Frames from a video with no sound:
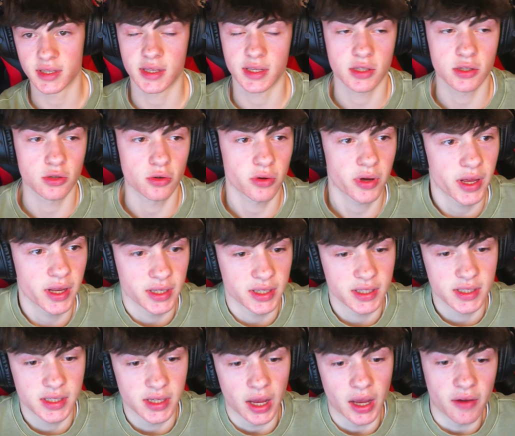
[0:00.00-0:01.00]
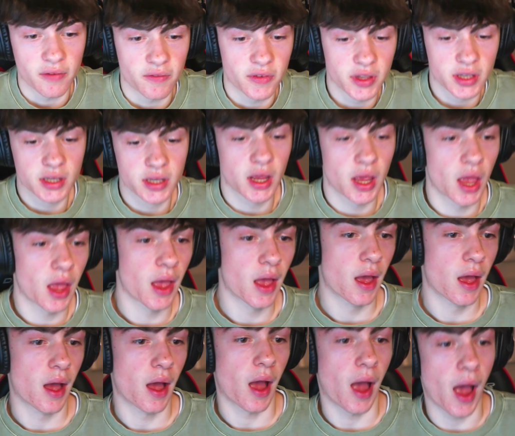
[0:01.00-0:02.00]
Ist jetzt noch kein richtiger Gewinn,
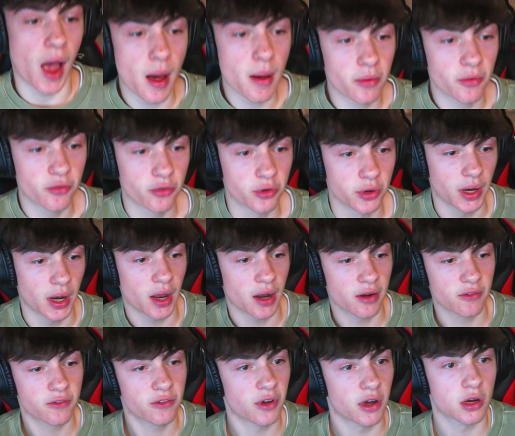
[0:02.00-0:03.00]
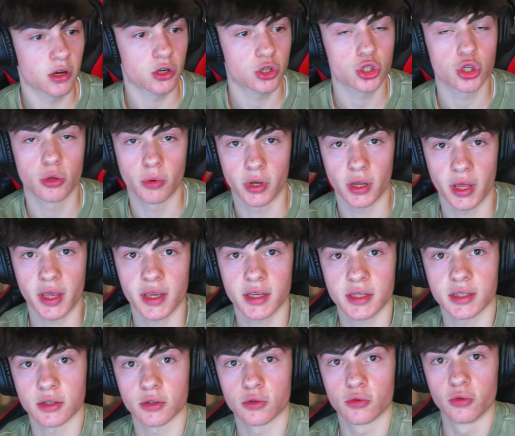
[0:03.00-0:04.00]
aber für den Anfang schon mal
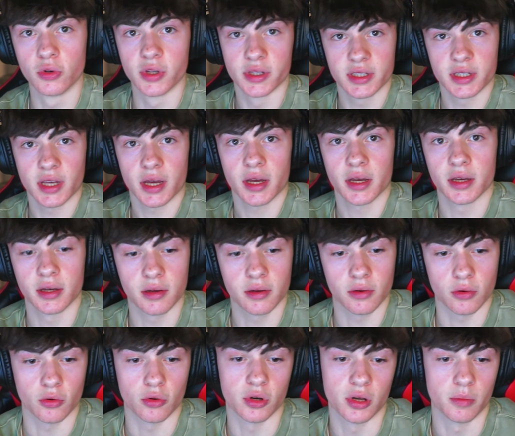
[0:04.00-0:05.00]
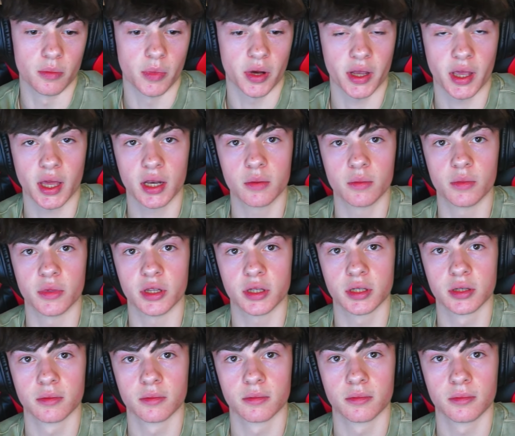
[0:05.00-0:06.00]
echt eine coole Sache und nimm mal gerne
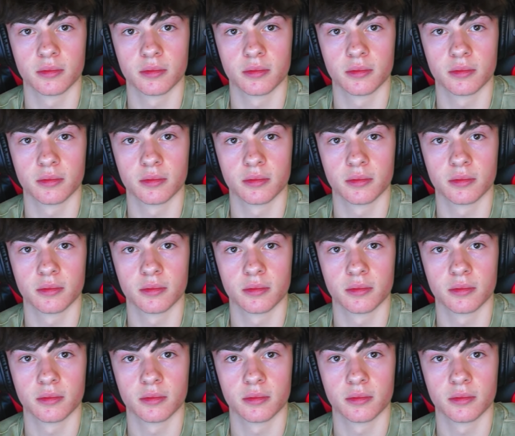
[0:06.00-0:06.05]
mit.